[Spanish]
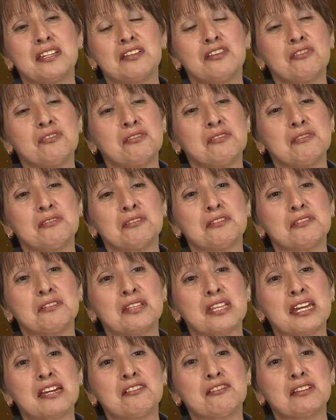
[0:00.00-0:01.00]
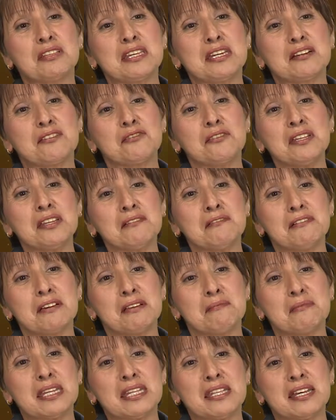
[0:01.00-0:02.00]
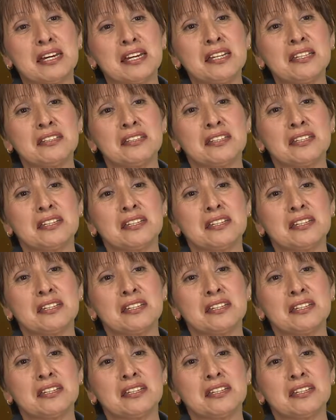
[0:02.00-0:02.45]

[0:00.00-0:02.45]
no, tengo ninguna enfermedad,